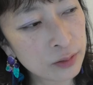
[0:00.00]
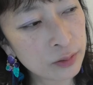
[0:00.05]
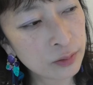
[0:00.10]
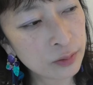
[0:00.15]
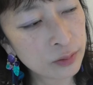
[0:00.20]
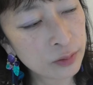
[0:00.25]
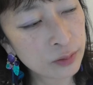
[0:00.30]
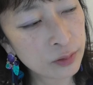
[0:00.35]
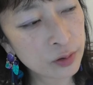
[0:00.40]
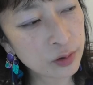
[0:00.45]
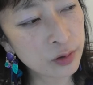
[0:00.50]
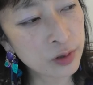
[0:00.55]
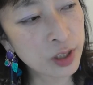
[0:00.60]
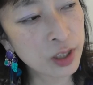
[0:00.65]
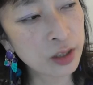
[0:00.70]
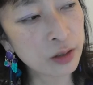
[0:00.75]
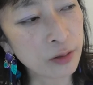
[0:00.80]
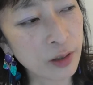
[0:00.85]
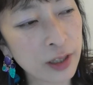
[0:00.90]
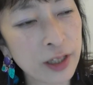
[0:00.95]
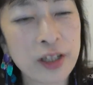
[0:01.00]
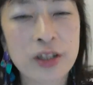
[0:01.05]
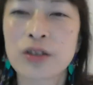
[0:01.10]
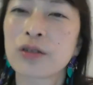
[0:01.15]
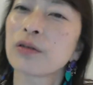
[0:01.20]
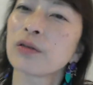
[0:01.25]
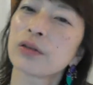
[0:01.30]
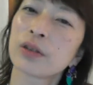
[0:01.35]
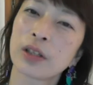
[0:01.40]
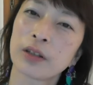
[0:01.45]
その書籍の
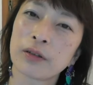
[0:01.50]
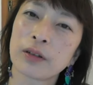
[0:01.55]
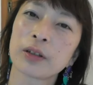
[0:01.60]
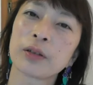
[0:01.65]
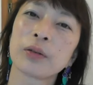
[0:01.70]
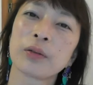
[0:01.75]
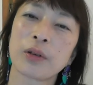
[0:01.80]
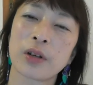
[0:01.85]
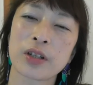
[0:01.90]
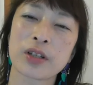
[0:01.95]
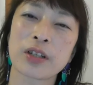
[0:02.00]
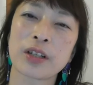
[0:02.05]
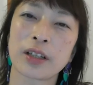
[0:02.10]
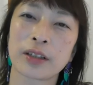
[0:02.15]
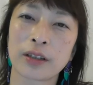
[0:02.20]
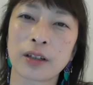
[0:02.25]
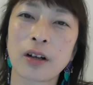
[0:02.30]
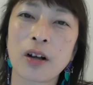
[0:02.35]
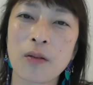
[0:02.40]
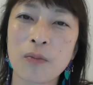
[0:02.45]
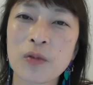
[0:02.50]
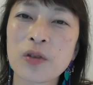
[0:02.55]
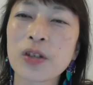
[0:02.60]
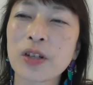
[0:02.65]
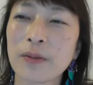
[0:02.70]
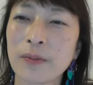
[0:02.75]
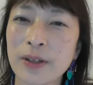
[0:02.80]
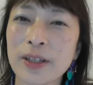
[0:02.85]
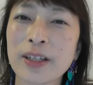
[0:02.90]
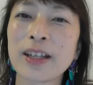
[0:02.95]
話をしたのは豊橋だったかもし
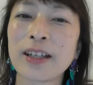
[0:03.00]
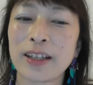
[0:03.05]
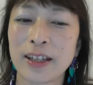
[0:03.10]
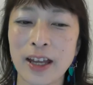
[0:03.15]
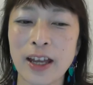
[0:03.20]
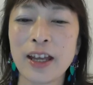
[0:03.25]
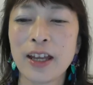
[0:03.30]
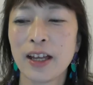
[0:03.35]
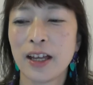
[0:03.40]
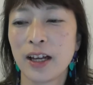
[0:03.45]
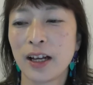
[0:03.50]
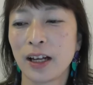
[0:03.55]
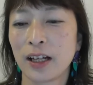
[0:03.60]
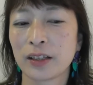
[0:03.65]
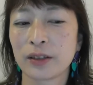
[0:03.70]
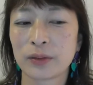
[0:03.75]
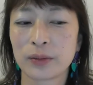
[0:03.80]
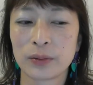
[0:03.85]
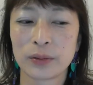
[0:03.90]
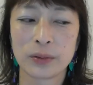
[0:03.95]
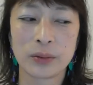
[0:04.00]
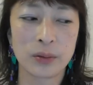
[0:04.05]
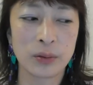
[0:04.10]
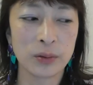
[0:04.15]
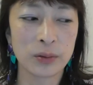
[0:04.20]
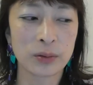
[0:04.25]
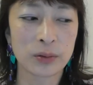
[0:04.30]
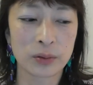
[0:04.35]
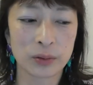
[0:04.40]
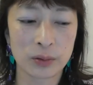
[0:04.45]
れませんね。あの
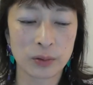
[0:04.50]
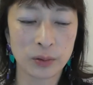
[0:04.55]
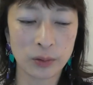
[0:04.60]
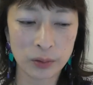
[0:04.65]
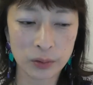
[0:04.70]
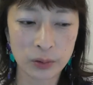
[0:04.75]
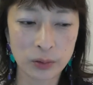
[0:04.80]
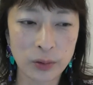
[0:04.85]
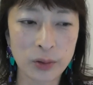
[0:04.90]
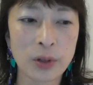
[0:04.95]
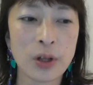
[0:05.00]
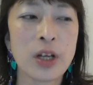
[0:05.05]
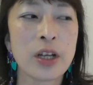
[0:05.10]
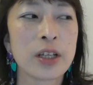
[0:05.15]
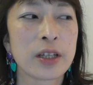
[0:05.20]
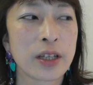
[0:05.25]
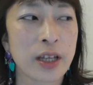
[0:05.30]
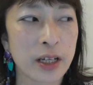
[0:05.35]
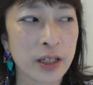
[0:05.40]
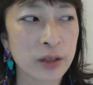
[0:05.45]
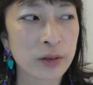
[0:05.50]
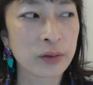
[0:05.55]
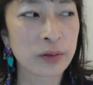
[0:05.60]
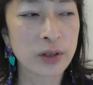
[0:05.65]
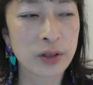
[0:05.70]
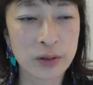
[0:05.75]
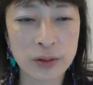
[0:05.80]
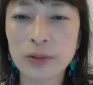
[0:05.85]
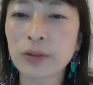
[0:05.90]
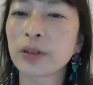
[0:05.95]
本本の内容
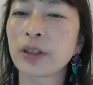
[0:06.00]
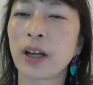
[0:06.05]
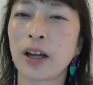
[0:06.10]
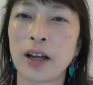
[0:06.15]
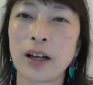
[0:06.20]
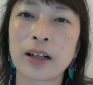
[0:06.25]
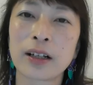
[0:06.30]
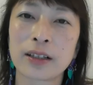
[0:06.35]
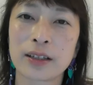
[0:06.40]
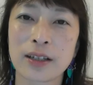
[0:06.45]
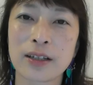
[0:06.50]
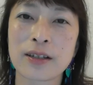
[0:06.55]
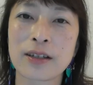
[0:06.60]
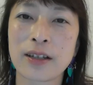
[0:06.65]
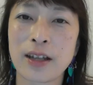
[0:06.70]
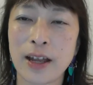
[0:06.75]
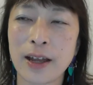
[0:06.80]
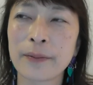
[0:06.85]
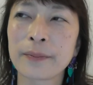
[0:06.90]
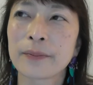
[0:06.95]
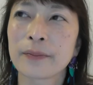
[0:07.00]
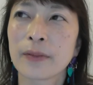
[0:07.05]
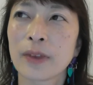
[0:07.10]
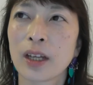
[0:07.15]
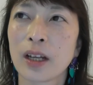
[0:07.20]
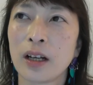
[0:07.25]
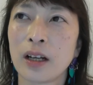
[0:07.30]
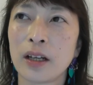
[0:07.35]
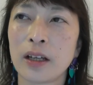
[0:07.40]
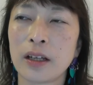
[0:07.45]
に沿った形で、
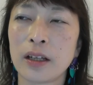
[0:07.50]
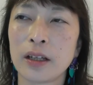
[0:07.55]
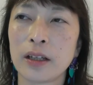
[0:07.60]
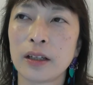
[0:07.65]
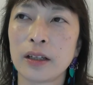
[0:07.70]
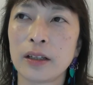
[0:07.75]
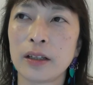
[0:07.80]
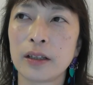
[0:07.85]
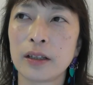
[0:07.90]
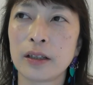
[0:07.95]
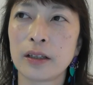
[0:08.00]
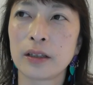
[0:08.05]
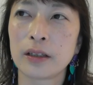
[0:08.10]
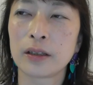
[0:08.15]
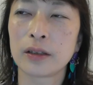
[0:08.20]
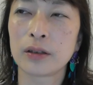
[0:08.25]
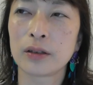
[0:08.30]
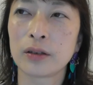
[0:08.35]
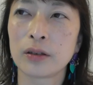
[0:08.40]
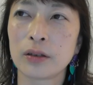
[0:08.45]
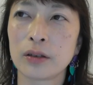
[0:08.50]
えー、